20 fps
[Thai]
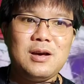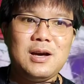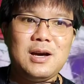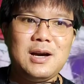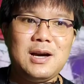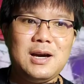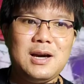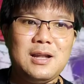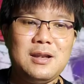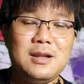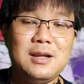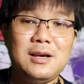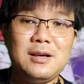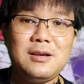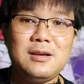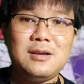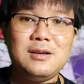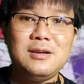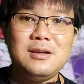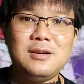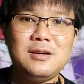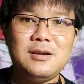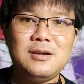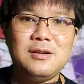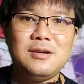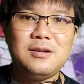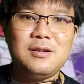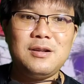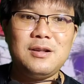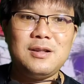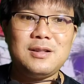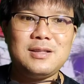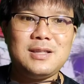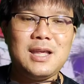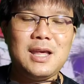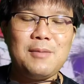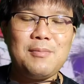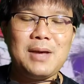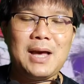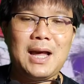อ่าหนึ่งคือ
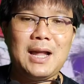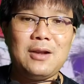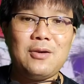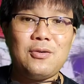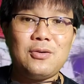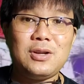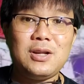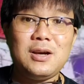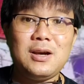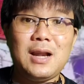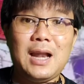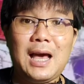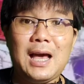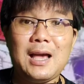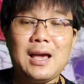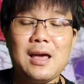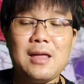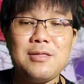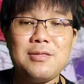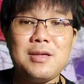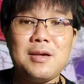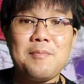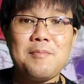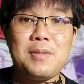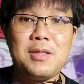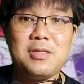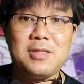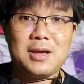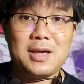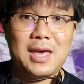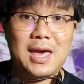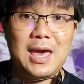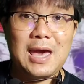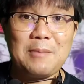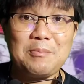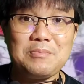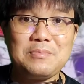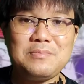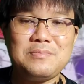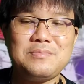ทีมงานของ Terra Classic เป็นสแก
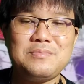ม